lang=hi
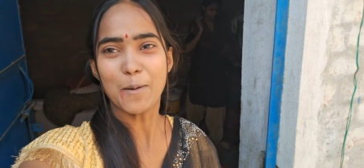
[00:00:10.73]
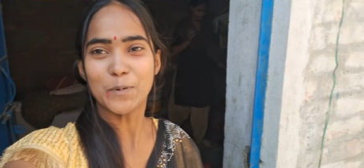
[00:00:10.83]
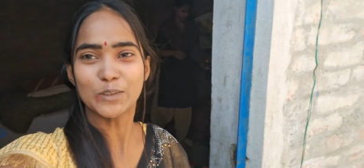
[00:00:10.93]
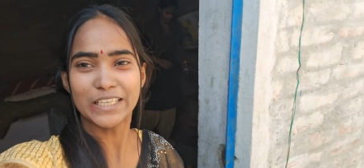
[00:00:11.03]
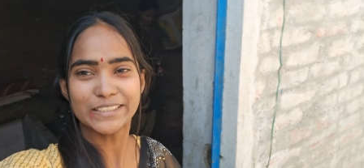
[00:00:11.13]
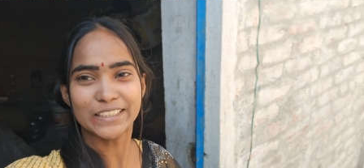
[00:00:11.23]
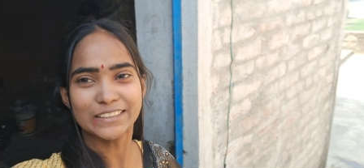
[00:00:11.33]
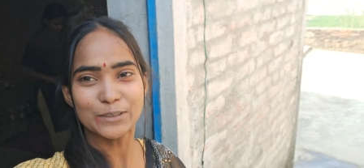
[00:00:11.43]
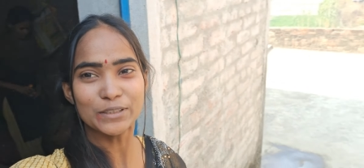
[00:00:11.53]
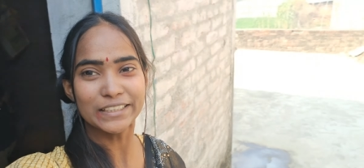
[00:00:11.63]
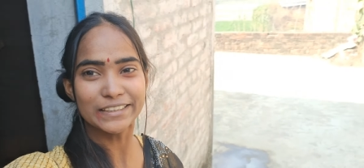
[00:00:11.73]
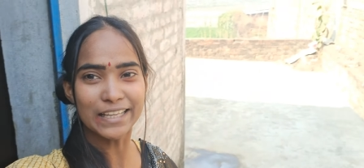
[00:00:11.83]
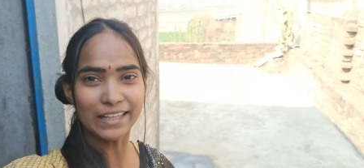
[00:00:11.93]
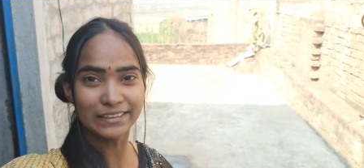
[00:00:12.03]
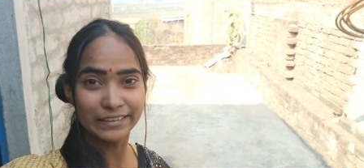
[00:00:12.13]
आप लोग देख सकते हो
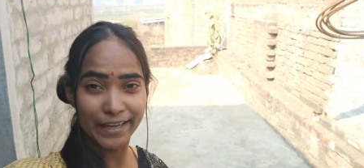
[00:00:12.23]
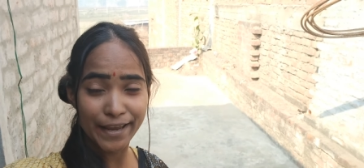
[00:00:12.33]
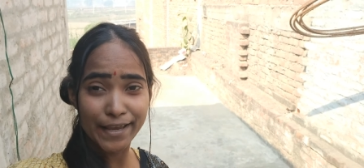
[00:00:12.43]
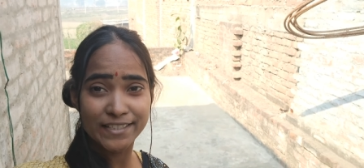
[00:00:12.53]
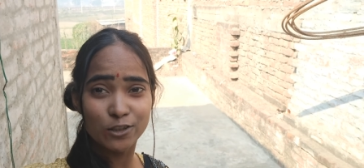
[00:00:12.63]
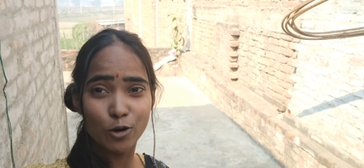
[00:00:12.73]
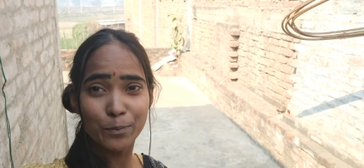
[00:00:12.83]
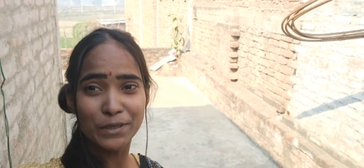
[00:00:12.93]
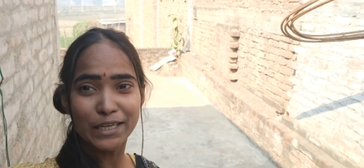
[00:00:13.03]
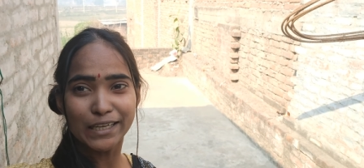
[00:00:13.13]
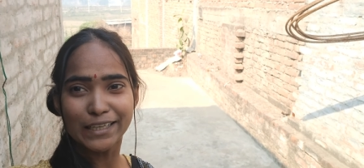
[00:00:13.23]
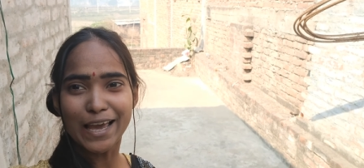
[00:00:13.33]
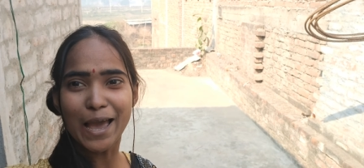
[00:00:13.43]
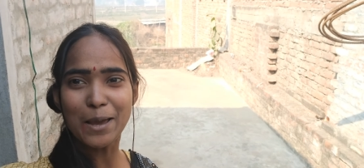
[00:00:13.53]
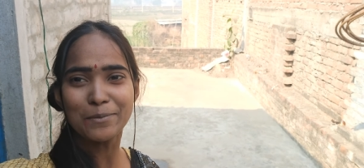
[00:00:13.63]
कितना तेज धूप निकल
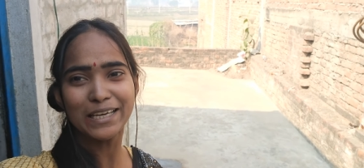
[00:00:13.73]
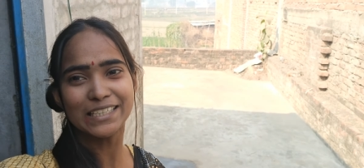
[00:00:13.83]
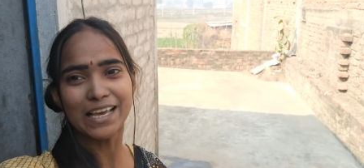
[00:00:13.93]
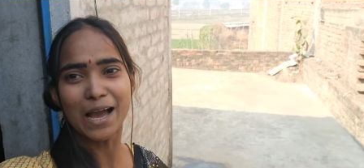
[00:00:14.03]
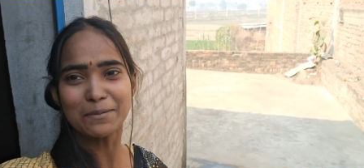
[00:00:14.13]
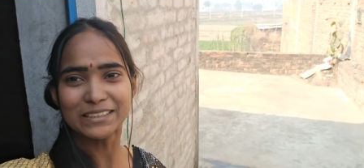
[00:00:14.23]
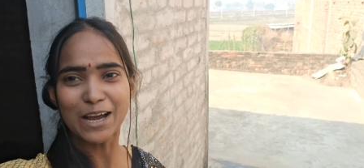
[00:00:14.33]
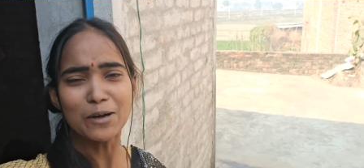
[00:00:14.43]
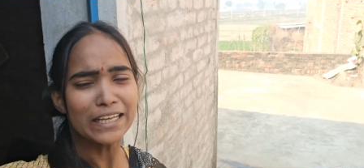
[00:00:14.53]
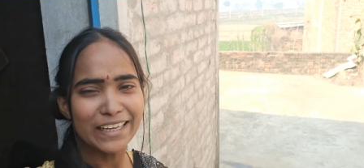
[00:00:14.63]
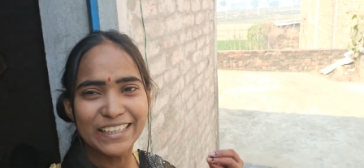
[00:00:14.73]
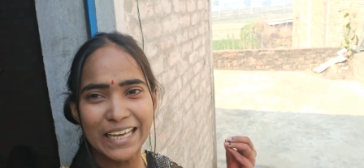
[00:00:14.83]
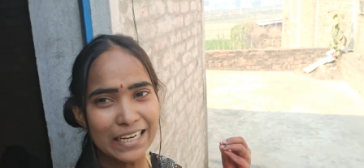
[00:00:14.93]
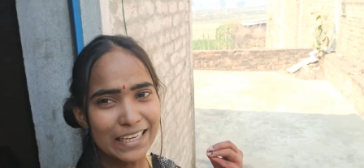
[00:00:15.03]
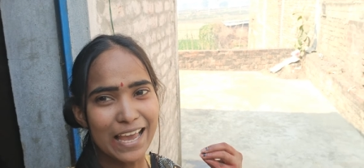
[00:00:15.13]
गया है मैं क्या बताऊँ लेकिन
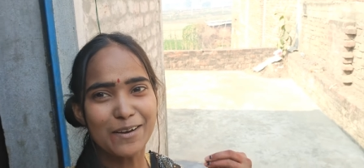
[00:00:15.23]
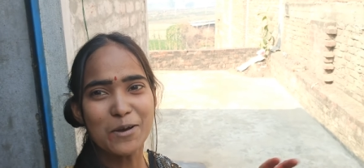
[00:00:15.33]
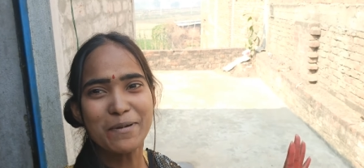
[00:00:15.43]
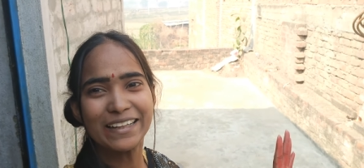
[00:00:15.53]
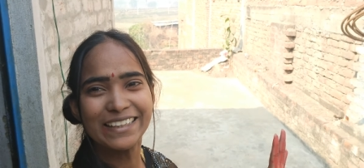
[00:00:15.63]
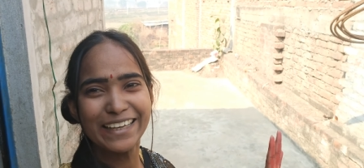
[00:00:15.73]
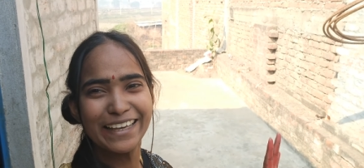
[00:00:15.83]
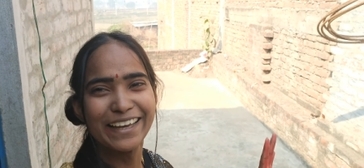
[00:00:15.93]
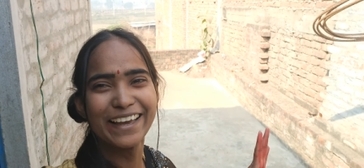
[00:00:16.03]
निकल गया है कोई बात नहीं